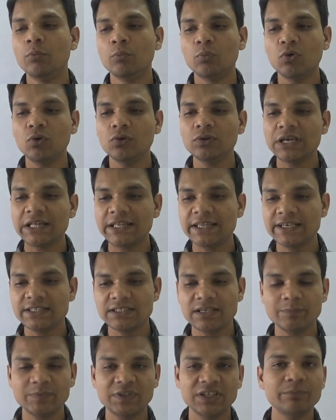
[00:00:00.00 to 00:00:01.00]
वो हो जाता है
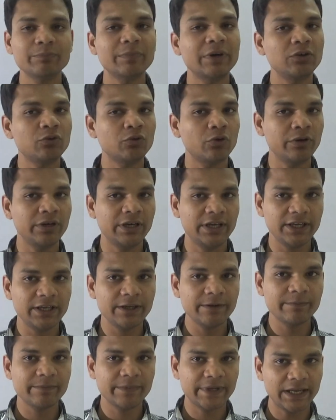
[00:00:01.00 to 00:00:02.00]
समथिंग 120
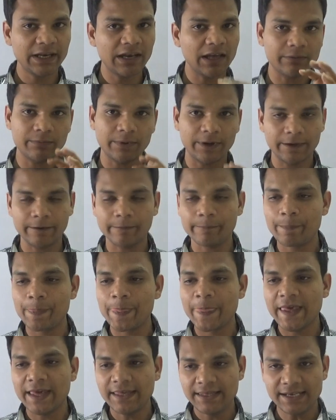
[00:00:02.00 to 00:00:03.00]
के
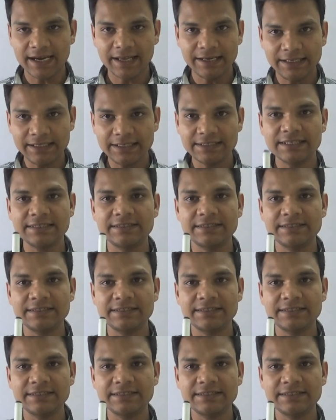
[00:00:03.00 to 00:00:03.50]
लगभग यानी कि